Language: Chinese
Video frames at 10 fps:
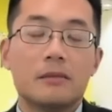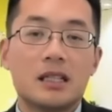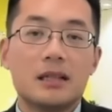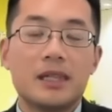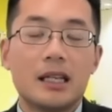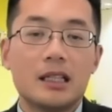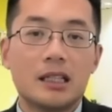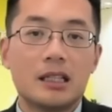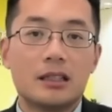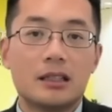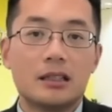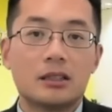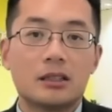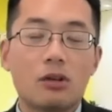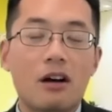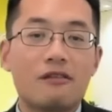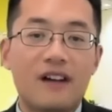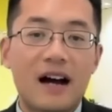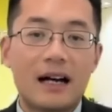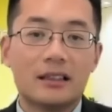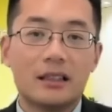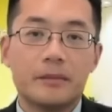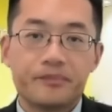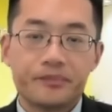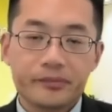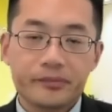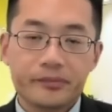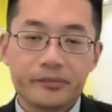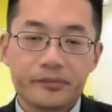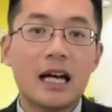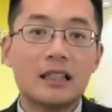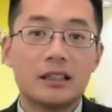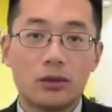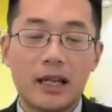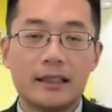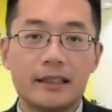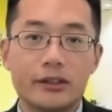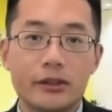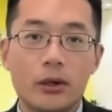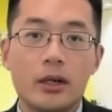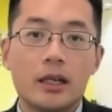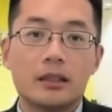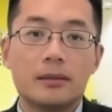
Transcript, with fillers: 那么 GPA 这个算法的存在呢由来已久，